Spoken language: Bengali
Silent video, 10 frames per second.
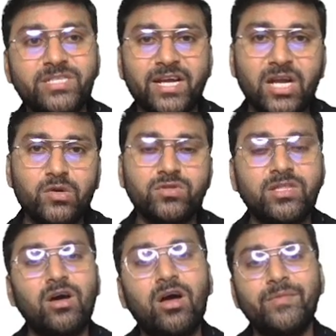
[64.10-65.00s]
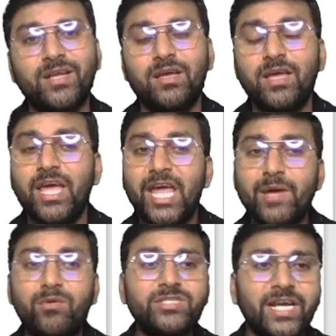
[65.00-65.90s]
সেখানে আর ঢুকতে দেওয়া হবে না
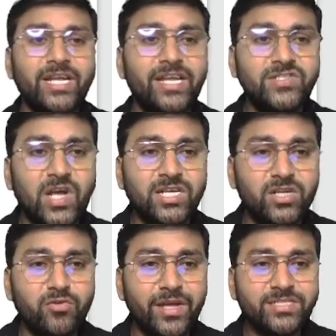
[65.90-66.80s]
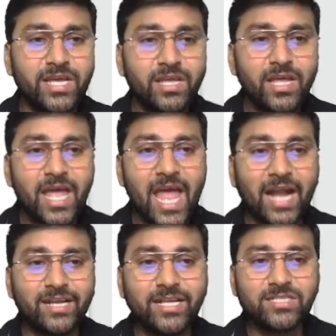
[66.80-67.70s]
এবং সেখানে ইনস্ট্রাকশন রয়েছে
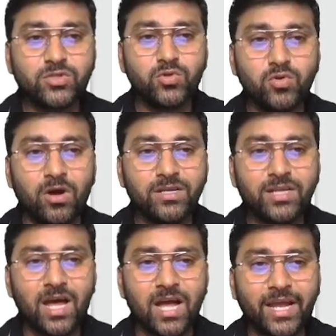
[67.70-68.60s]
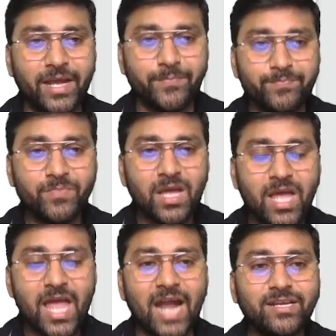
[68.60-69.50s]
অ্যাটলিস্ট দু ঘন্টা আগে
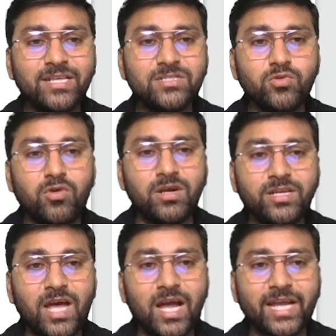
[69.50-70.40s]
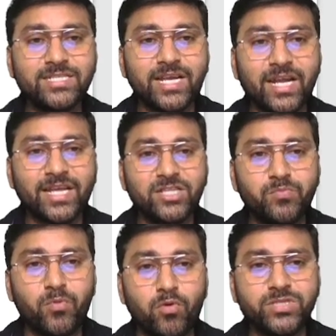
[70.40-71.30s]
অ্যাটলিস্ট দু ঘন্টা আগে সেখানে কিন্তু
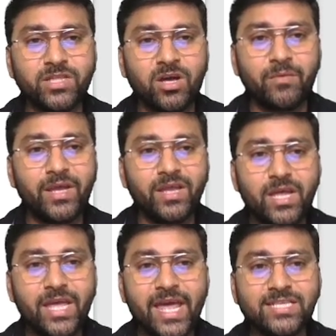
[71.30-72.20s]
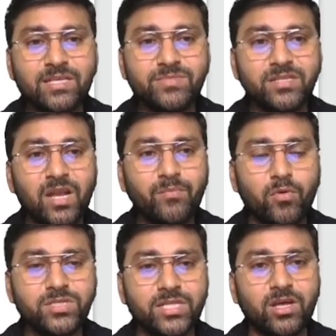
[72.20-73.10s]
পৌঁছাতে হবে এক্সাম সেন্টারে
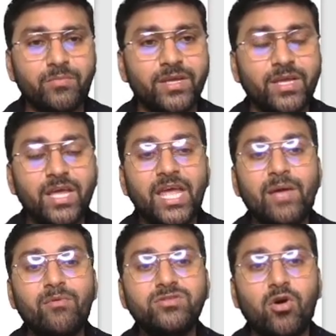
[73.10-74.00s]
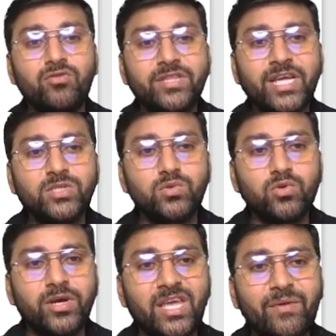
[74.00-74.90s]
পৌঁছাতে হবে এবং তখন থেকে শুরু
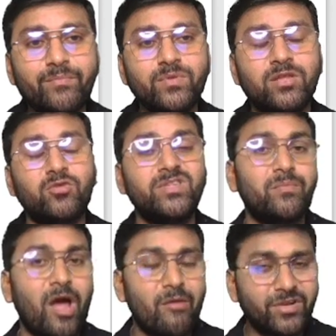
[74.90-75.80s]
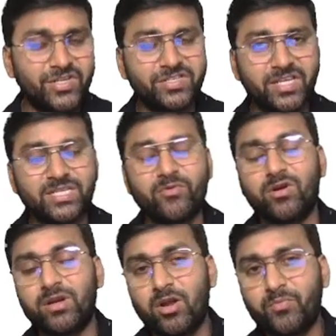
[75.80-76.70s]
হয়ে যাবে তোমাদের বায়োমেট্রিক টেস্ট এবং
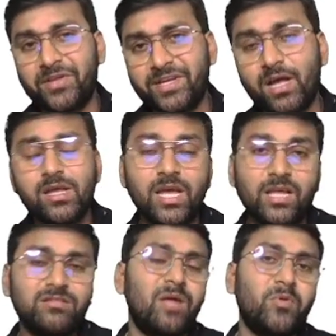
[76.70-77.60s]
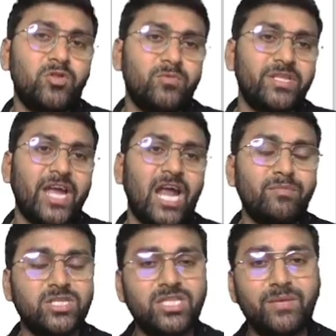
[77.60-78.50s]
অন্যান্য পরীক্ষা তারপর তোমাদেরকে
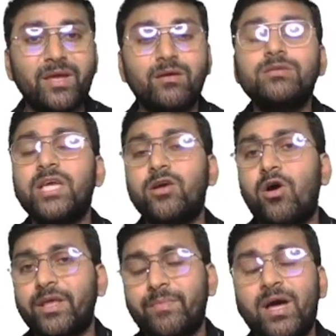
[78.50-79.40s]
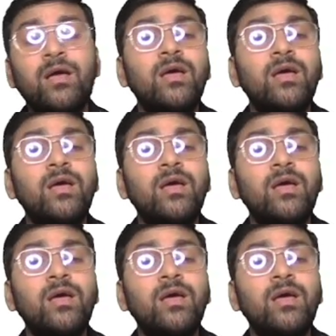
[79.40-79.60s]
অ্যাডমিশন দেবে সে ঘরে বা